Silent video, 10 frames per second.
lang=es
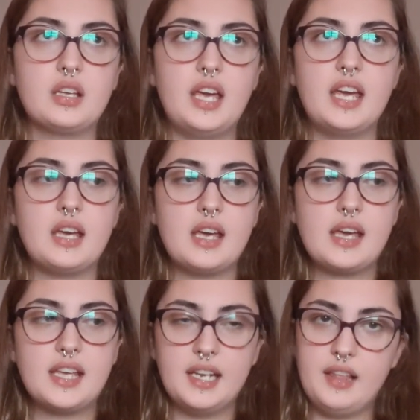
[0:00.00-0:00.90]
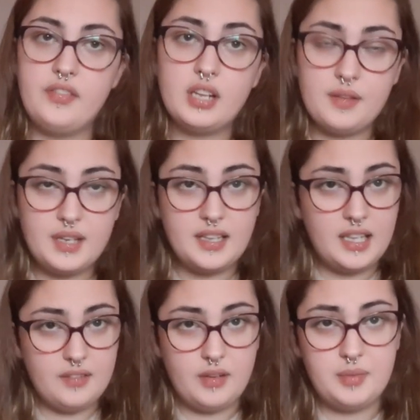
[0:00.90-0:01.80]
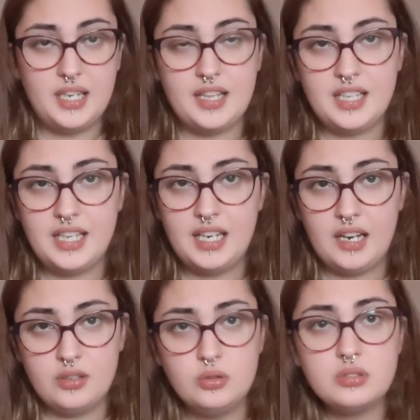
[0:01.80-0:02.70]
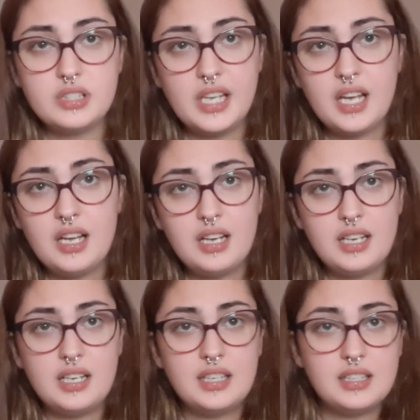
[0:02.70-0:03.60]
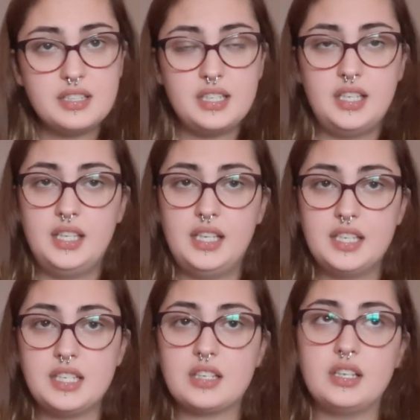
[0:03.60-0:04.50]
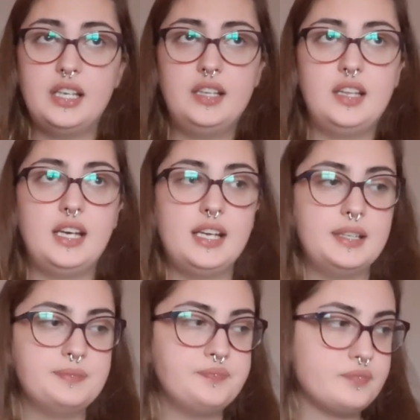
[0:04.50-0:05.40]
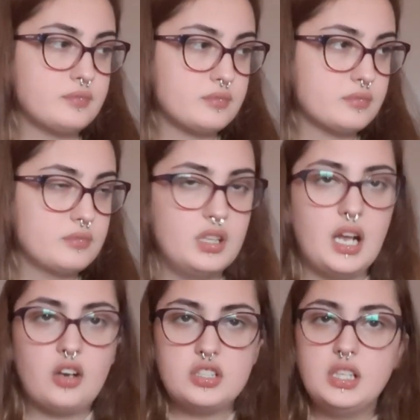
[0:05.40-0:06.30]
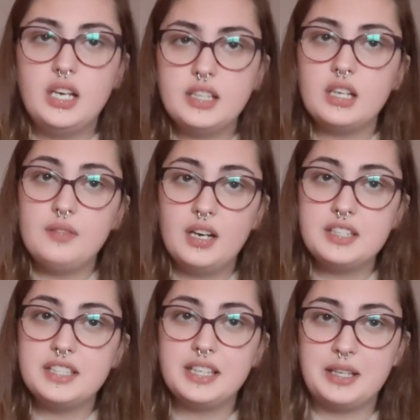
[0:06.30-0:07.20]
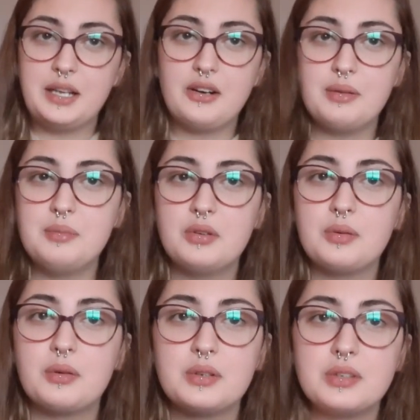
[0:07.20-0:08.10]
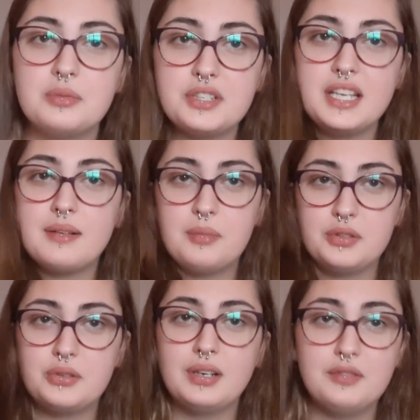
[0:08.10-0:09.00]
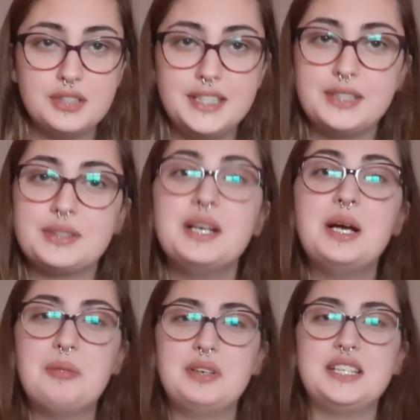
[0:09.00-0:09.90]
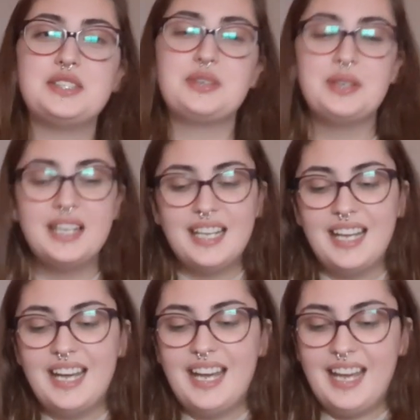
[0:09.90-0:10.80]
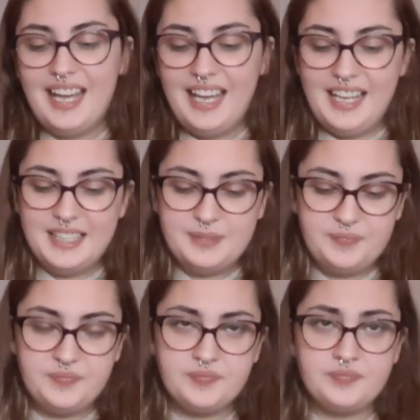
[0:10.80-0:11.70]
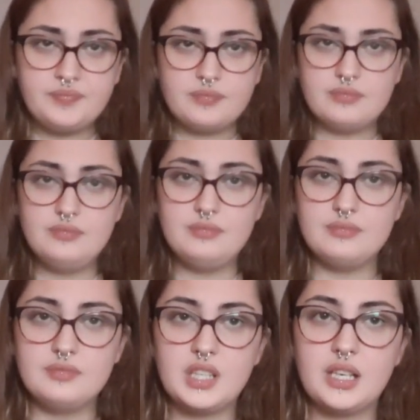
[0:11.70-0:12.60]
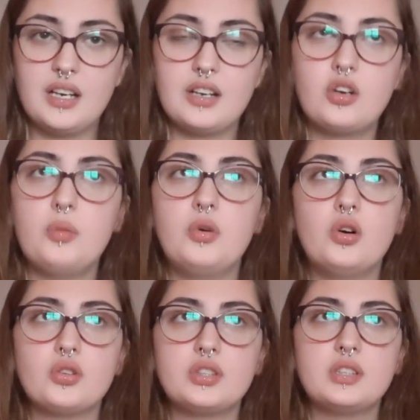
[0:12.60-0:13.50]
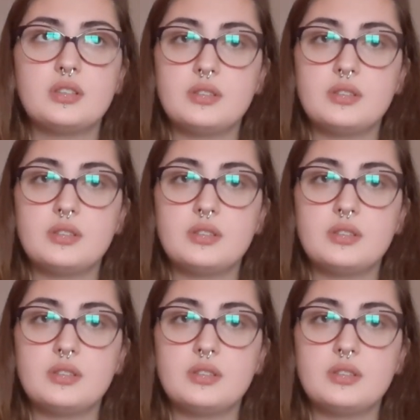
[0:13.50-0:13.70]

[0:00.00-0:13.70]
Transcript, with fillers: que quiere decir que vienen de la familia de las nutrias y de mm, las cositas estas que van así, que ahora mismo no me acuerdo cómo se llama, pondré unas fotitas, pues eso. Em, como